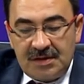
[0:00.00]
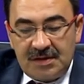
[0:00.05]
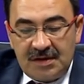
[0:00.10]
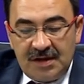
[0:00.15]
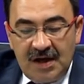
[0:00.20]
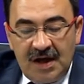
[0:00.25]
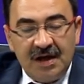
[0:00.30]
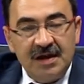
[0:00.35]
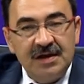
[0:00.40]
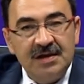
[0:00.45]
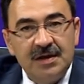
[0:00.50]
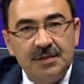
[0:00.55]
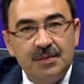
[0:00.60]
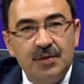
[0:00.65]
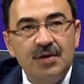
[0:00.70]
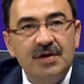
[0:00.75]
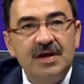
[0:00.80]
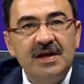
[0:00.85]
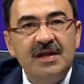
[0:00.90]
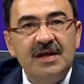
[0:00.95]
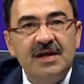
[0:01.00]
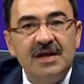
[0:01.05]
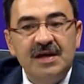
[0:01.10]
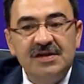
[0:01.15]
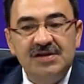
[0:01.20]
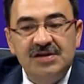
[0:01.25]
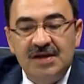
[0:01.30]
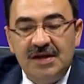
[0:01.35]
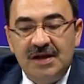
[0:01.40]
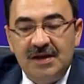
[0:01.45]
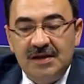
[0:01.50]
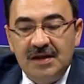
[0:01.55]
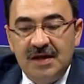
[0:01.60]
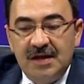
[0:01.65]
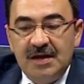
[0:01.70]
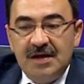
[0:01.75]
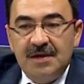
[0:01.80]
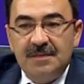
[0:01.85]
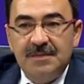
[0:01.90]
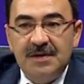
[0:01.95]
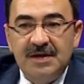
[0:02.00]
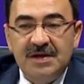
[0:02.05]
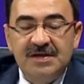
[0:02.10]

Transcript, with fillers: dağlık bölgede yaşayan bir